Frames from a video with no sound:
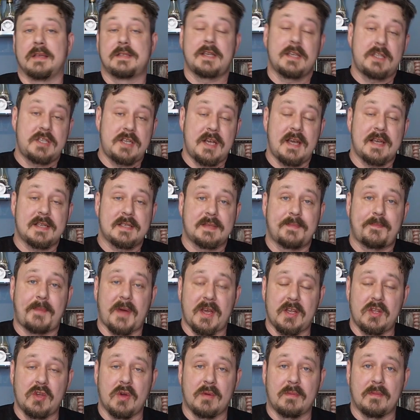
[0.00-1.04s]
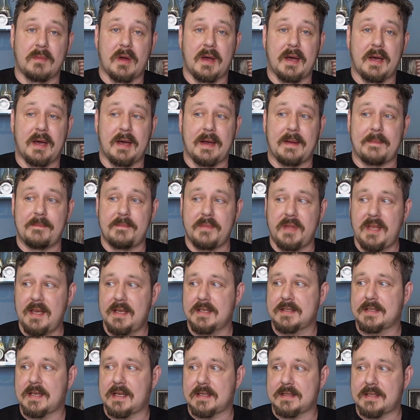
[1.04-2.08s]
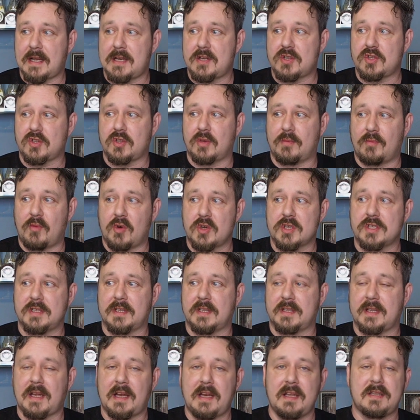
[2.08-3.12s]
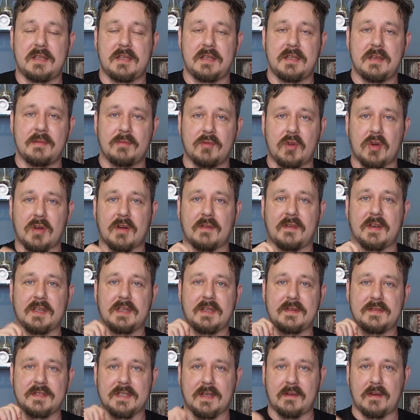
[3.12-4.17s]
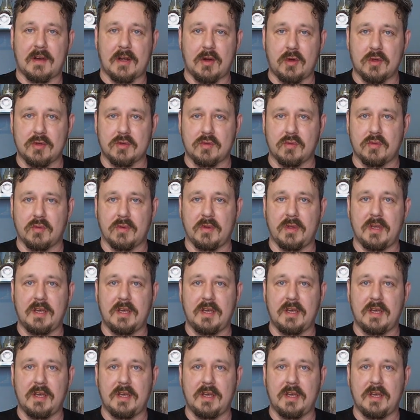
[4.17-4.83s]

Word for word: Сейчас пойдем, э, мне сказали, что можно налить немного воды в сковородку,